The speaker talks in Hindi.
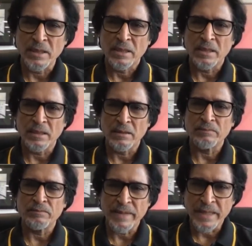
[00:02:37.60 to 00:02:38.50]

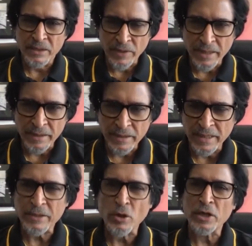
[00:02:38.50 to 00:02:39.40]
मैंने क्रिकेट की
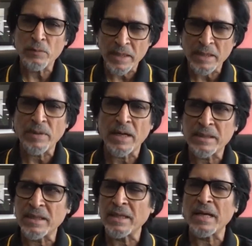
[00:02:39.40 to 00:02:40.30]
इकोनॉमी की बात
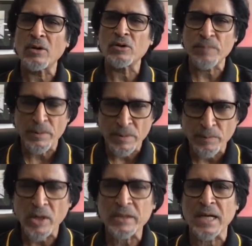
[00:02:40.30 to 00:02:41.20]
की है उस पर हमें
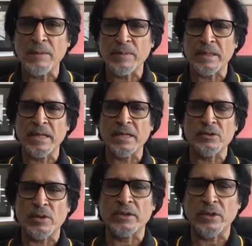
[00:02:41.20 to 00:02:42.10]
बहुत काम करने की
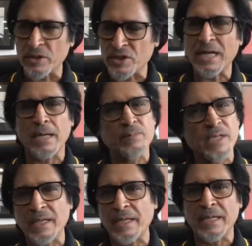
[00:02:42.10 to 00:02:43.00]
जरूरत है और इनशाला आप
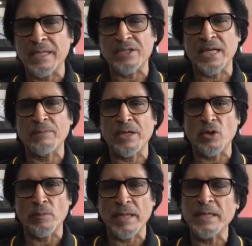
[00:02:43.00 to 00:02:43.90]
देखेंगे अगले छः महीनों
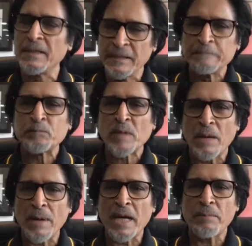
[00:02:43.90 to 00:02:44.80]
में
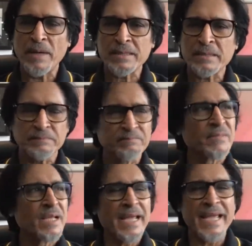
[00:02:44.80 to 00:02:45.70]
हमारे पास
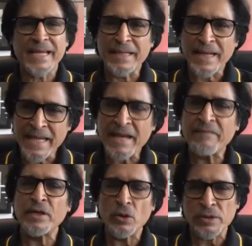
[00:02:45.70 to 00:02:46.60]
एक नई
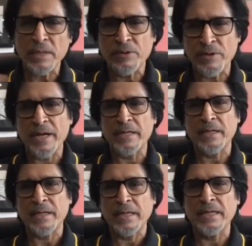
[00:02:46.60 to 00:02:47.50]
एवेन्यूज हम क्रिएट
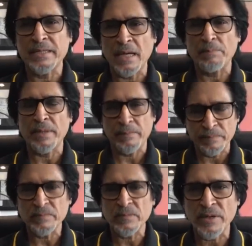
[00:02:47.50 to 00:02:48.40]
करेंगे जहाँ पे
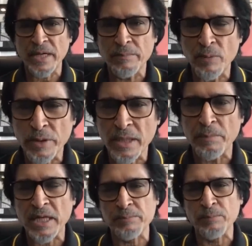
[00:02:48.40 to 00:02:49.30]
क्रिकेट बोर्ड के
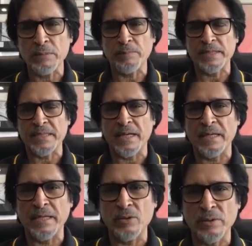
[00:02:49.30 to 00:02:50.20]
पास बहुत पैसे
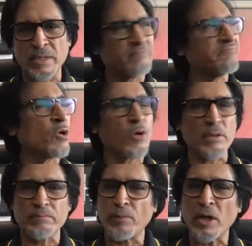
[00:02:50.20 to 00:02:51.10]
आएंगे क्योंकि
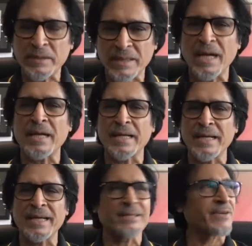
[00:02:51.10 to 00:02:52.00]
लोग बहुत तैयार
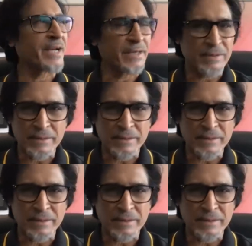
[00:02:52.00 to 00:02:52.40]
हैं क्रिकेट